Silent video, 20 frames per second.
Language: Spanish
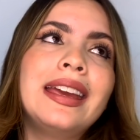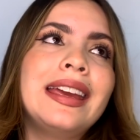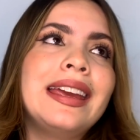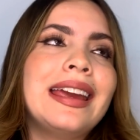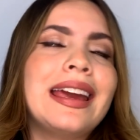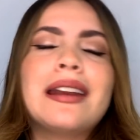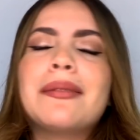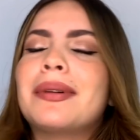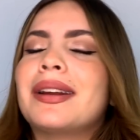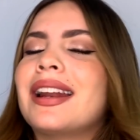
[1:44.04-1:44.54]

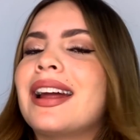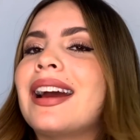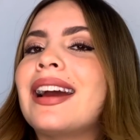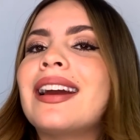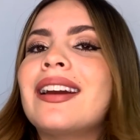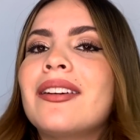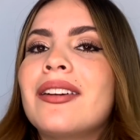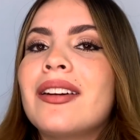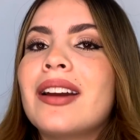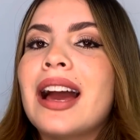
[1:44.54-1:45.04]
Hermana,
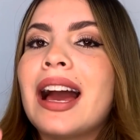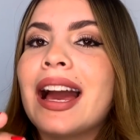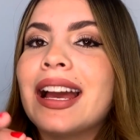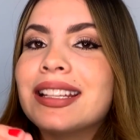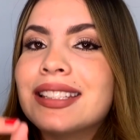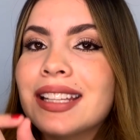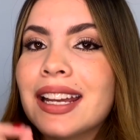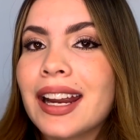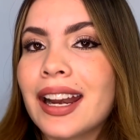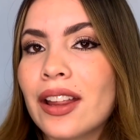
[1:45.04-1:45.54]
a
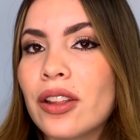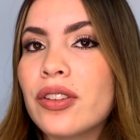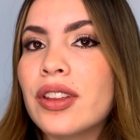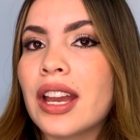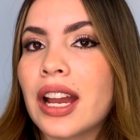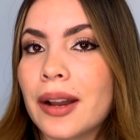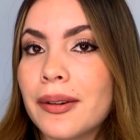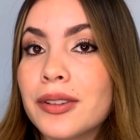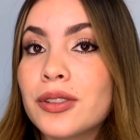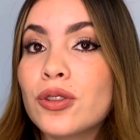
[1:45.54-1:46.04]
ese grado
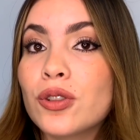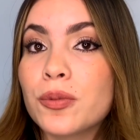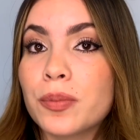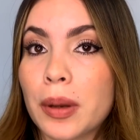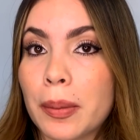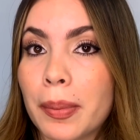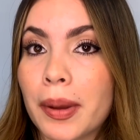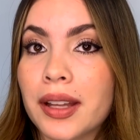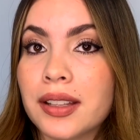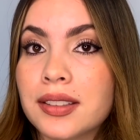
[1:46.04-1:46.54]
llegaban sus
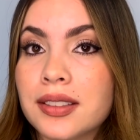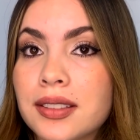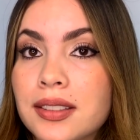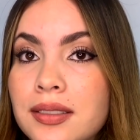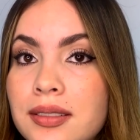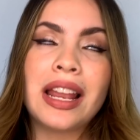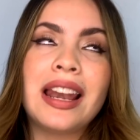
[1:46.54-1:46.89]
papás.